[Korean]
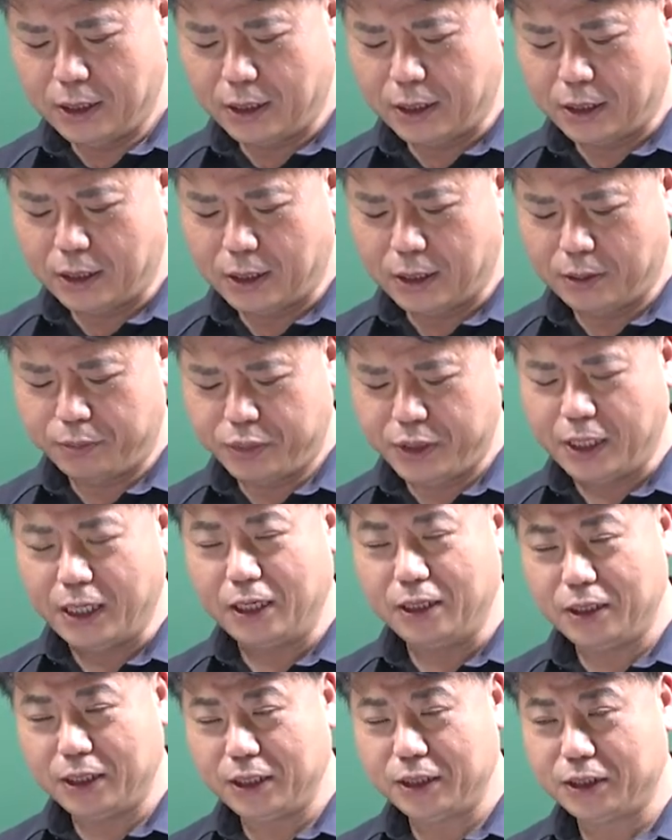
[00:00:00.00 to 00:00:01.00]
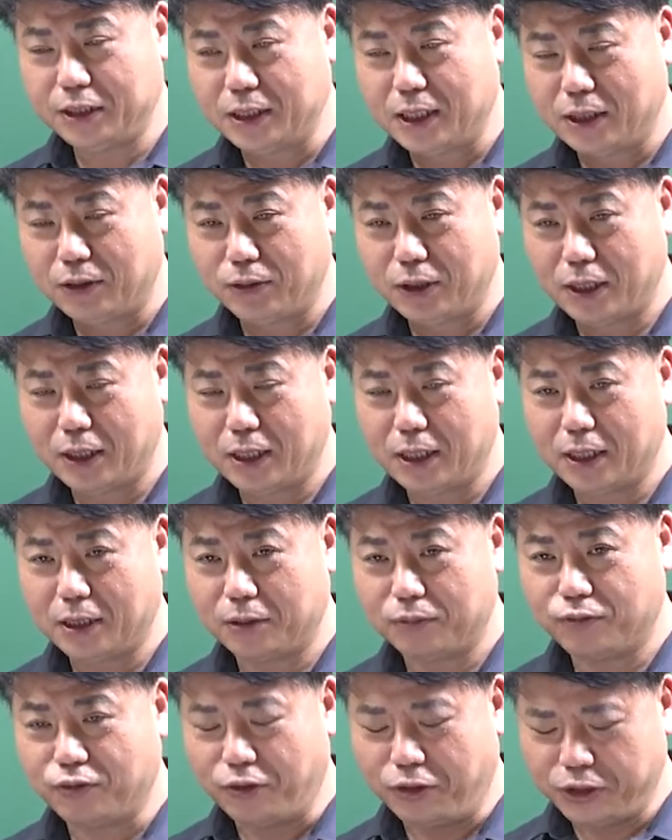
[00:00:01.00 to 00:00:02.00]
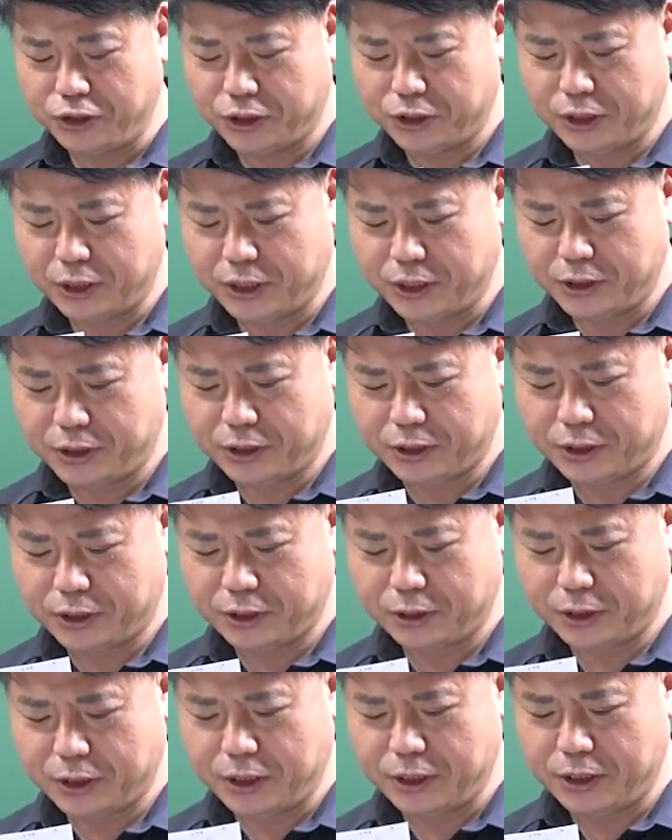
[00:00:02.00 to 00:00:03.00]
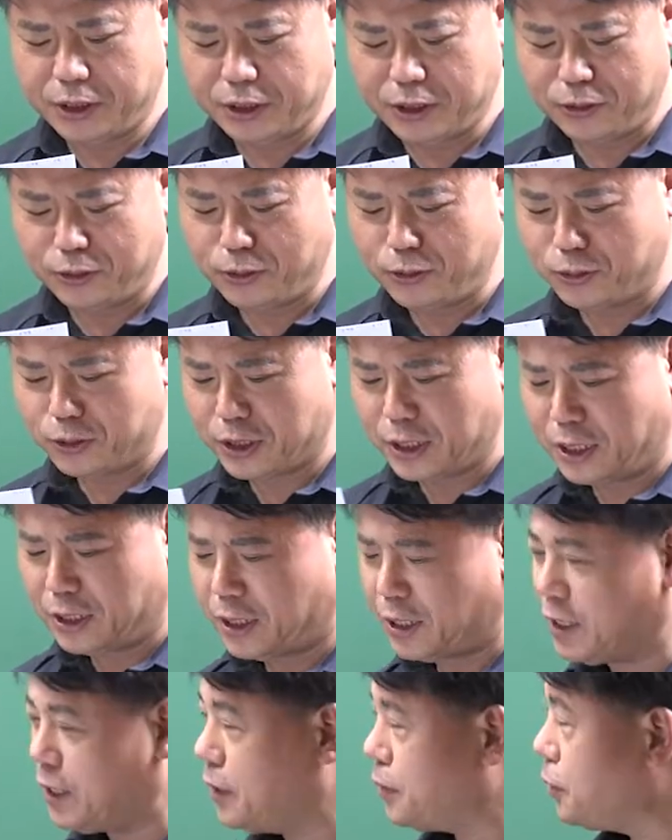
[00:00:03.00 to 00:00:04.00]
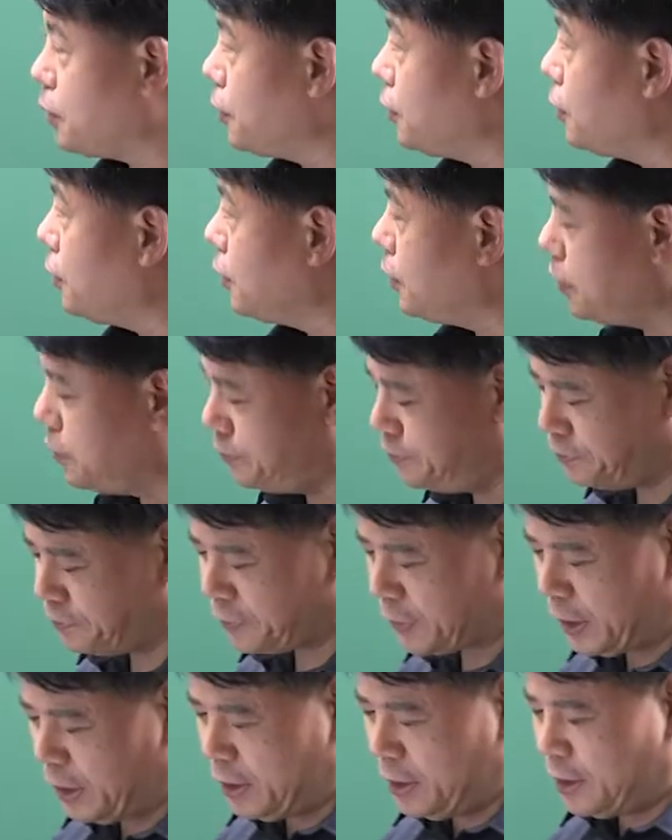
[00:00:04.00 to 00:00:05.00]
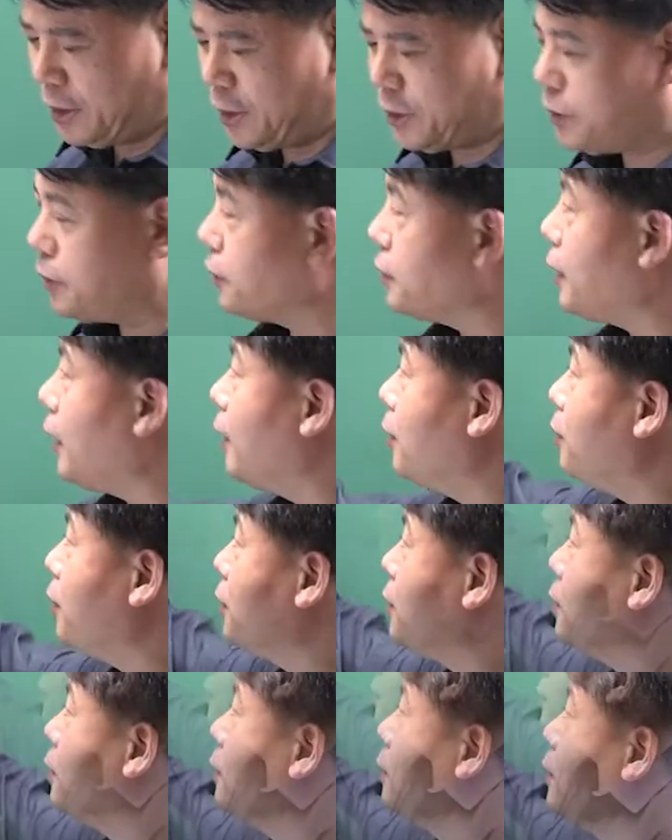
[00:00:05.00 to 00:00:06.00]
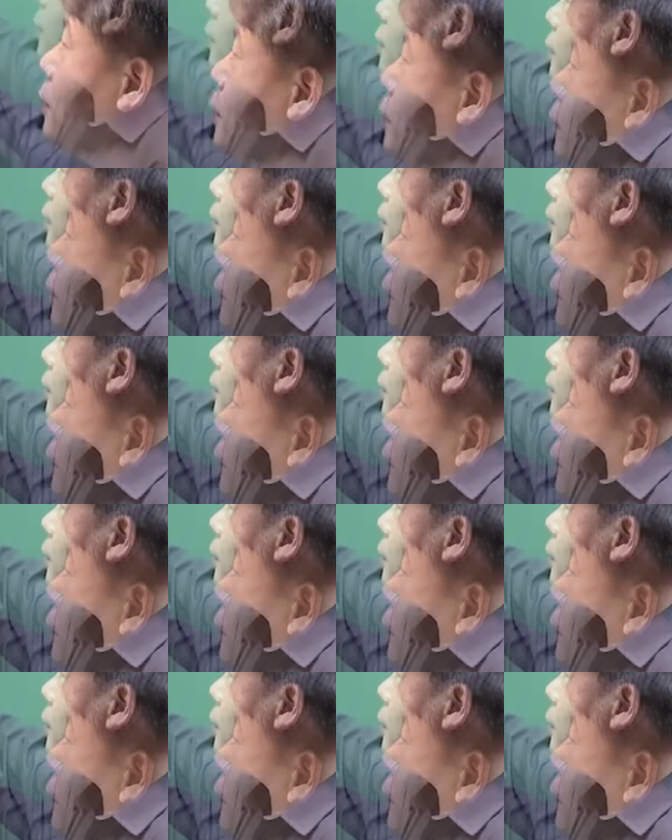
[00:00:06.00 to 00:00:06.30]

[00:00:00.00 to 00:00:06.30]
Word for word: 아, BLDC라고 얘기하는 브러쉬리스 DC 전동기가 되겠죠. 그래서 4번은